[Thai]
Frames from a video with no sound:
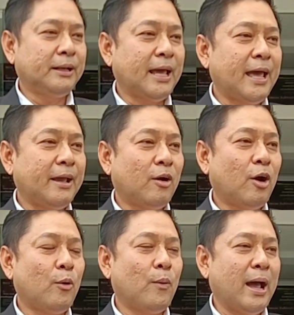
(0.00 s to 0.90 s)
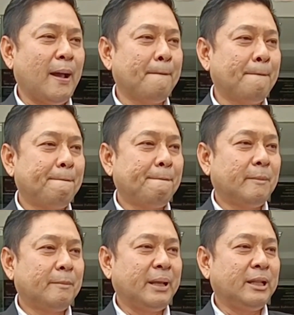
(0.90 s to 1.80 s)
ได้ข้อความ
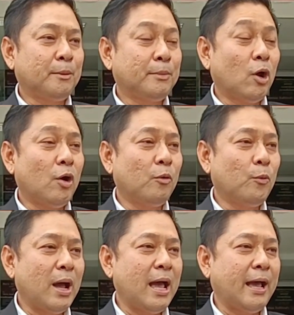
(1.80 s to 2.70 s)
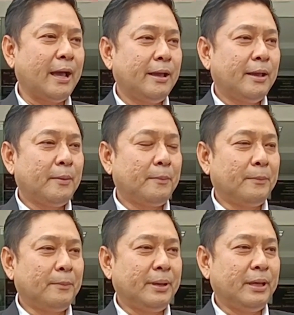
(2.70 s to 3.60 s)
เป็นทำนองว่า
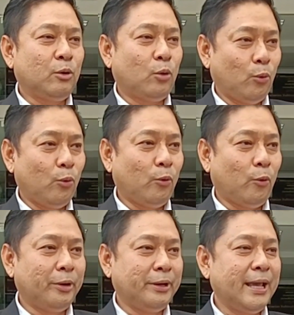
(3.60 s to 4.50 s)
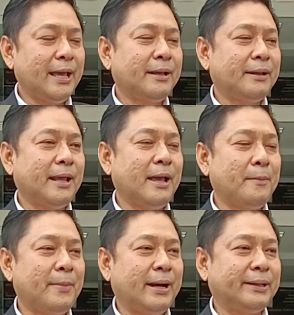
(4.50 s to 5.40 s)
มีครูคนเนี้ยนะ
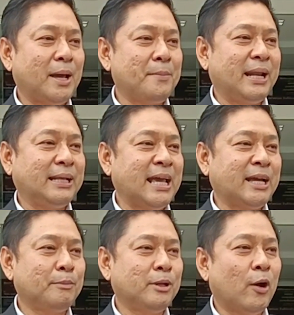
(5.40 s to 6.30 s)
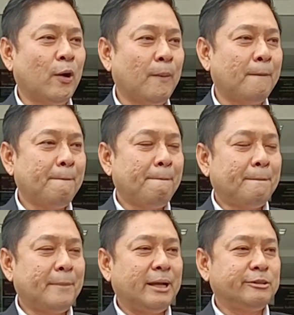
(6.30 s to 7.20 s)
มากระทำอนาจารกับน้อง
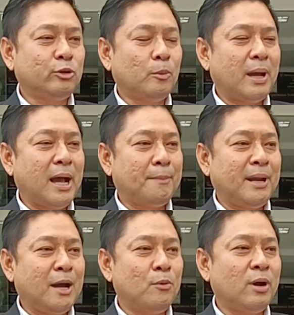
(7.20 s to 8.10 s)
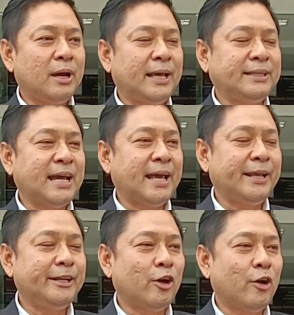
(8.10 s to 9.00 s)
มาส่งภาพลามกอนาจาร
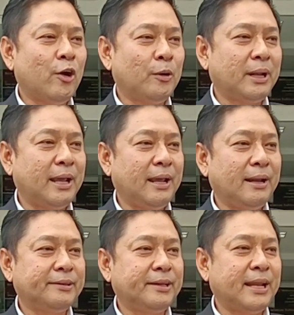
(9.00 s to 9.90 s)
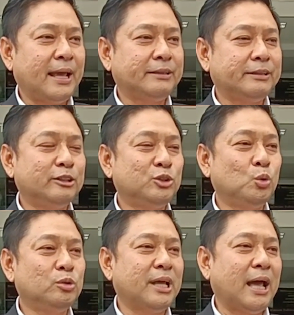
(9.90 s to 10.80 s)
ให้น้องในลักษณะเชิง
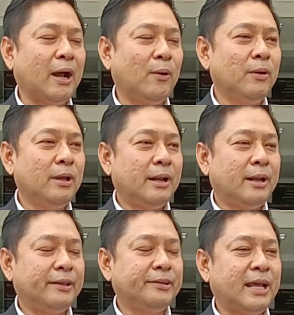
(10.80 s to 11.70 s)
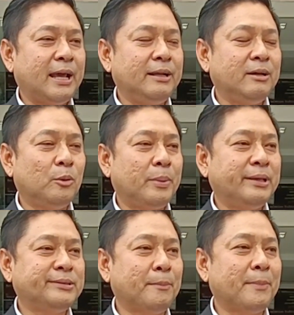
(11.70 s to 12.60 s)
ชู้สาว ในลักษณะเรื่องของเพ
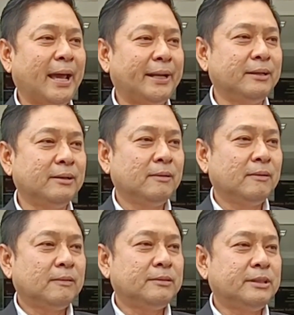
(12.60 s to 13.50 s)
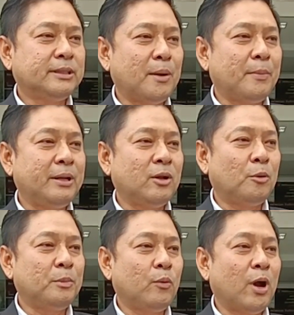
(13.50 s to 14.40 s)
ศสัมพันธ์ซึ่งทำให้น้อ
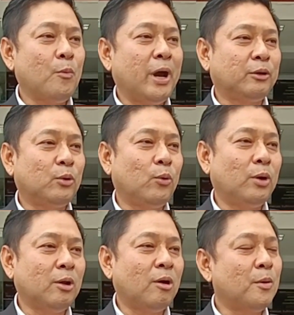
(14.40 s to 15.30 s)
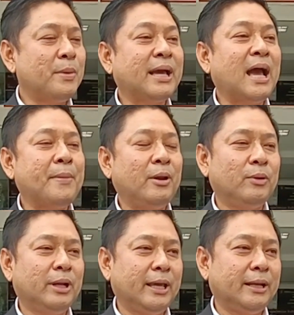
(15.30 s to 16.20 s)
งมีความหวาดกลัวน้องก็ไม่กล้าไปโร
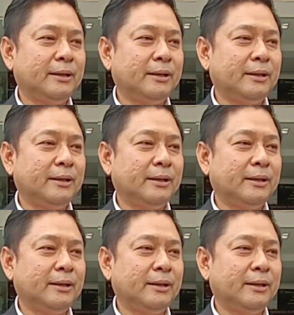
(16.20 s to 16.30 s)
งเรีย